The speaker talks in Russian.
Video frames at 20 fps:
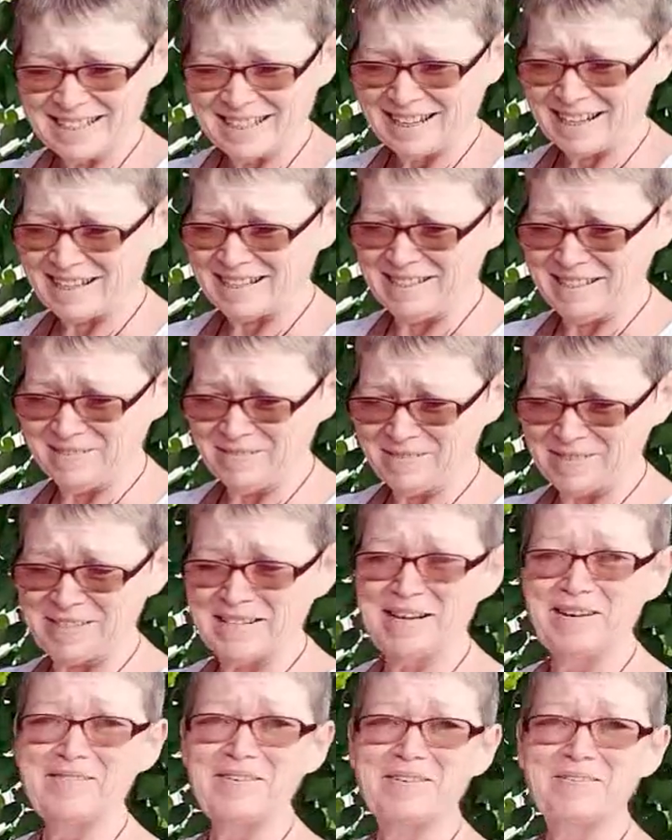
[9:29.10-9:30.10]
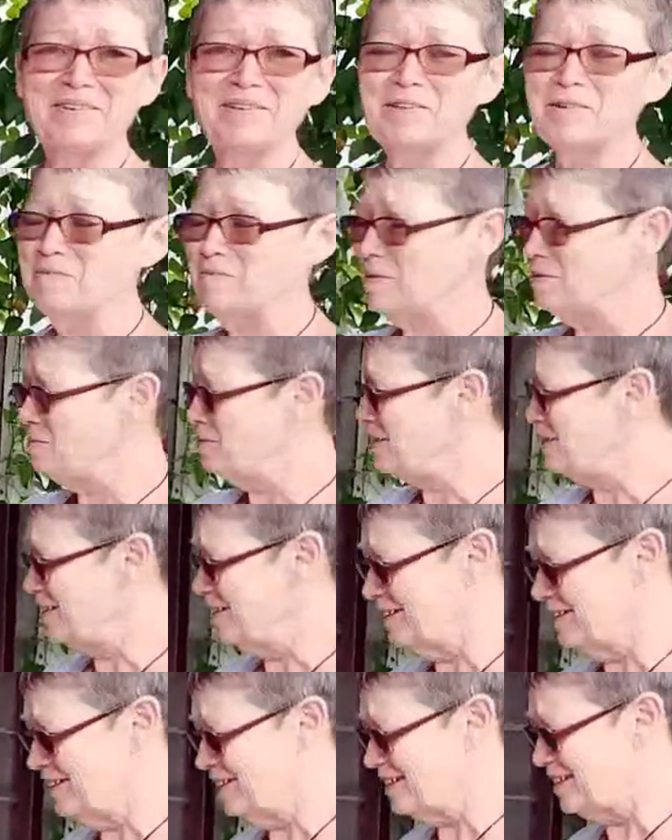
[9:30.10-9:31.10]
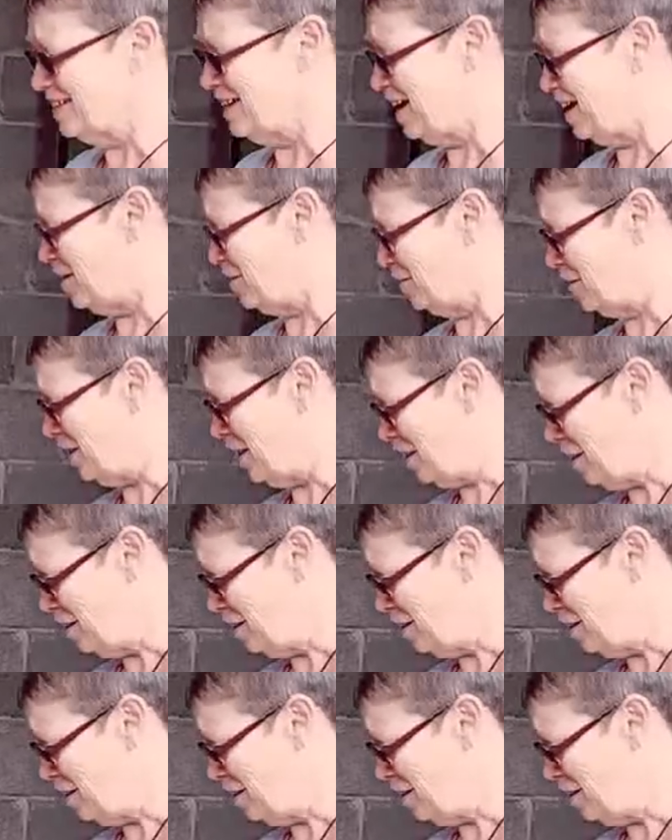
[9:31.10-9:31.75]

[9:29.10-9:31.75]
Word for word: С красным знаменем, кто победил, не знаю.